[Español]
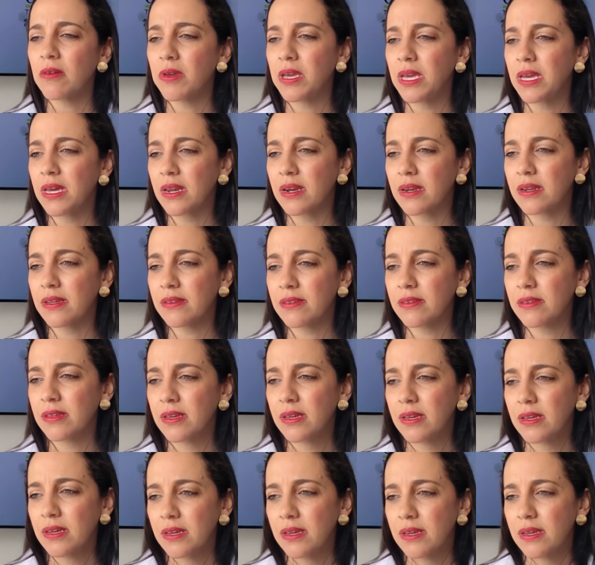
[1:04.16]
a viernes,
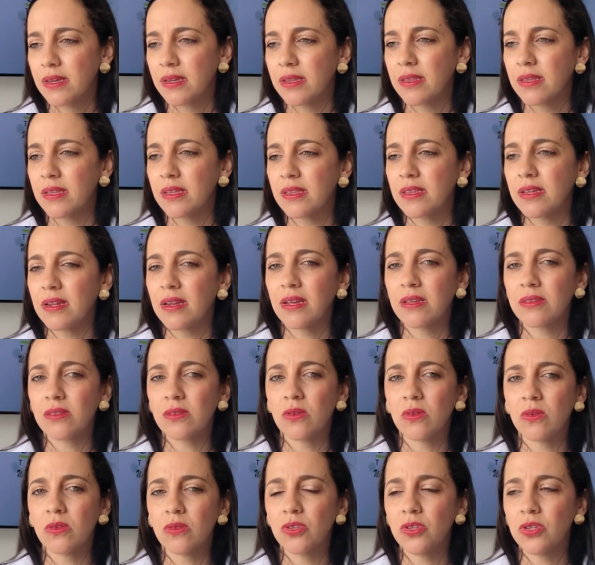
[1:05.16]
desde
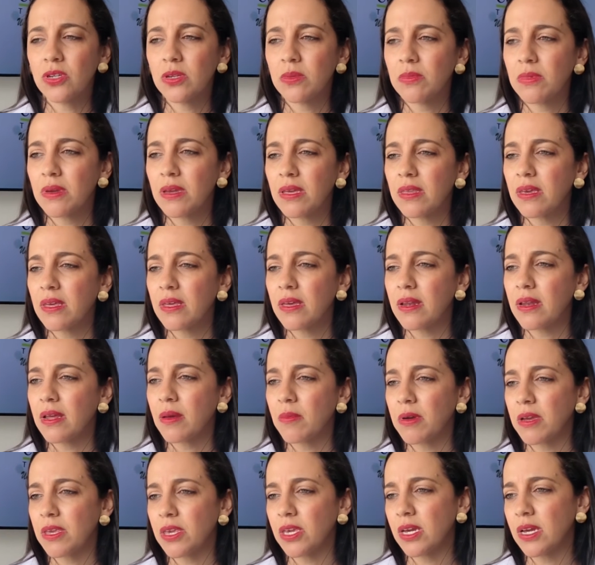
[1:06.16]
las 8.30 y media de
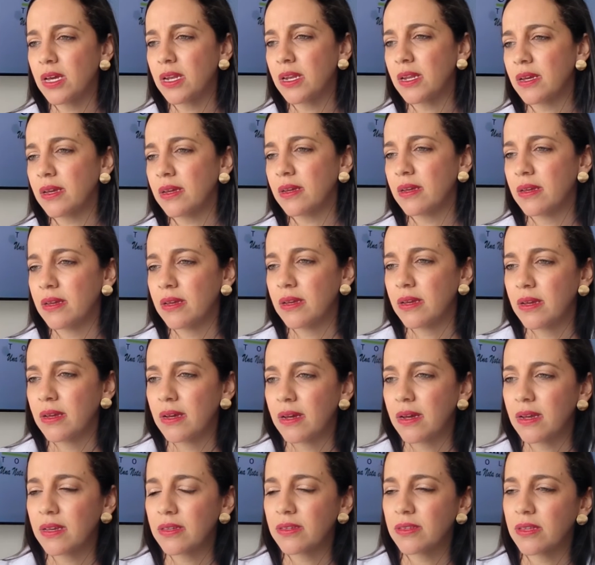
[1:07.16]
la mañana
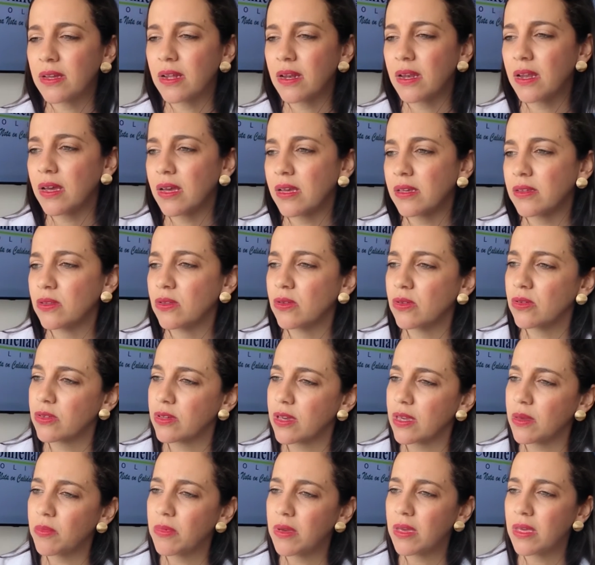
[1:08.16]
hasta las
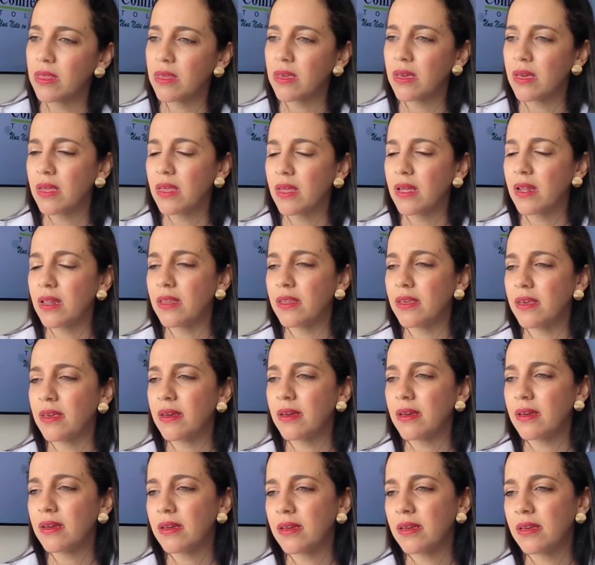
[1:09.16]
doce y media del
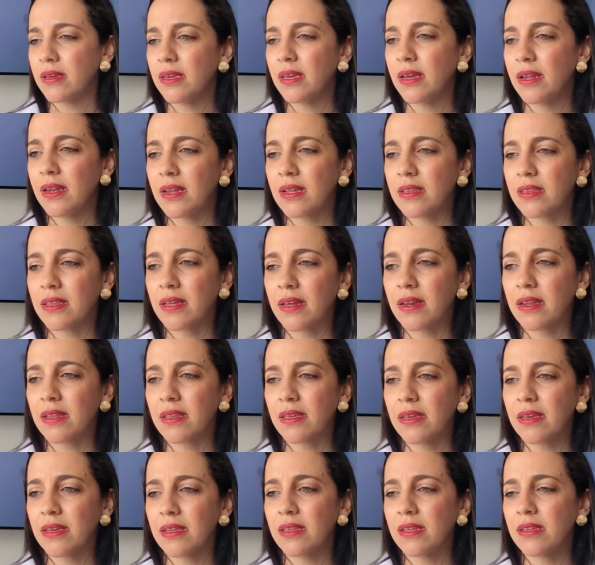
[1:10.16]
día y en la
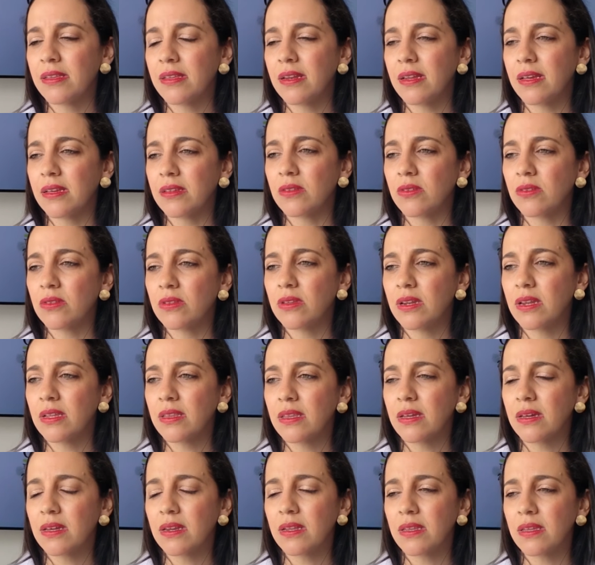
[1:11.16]
tarde desde las 2 de
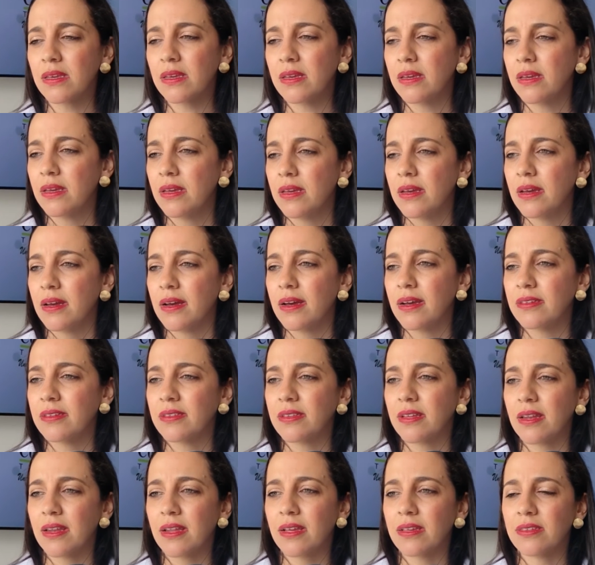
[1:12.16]
la tarde
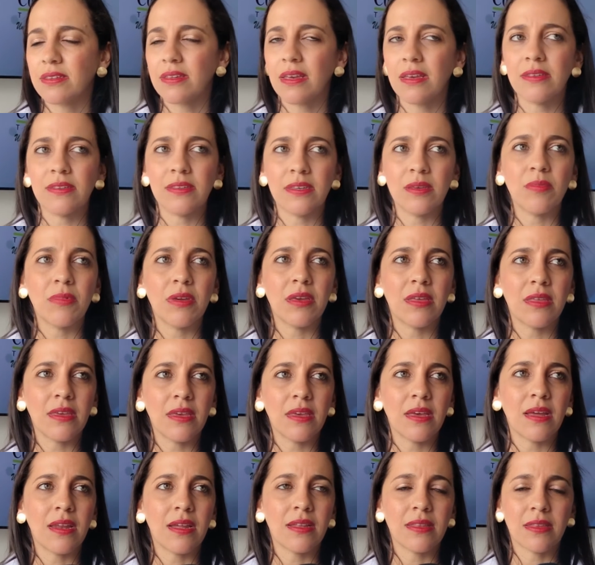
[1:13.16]
hasta las seis y
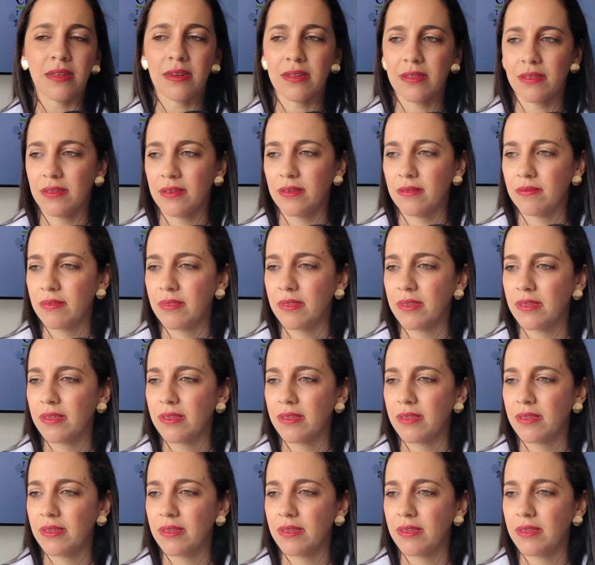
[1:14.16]
media de la tarde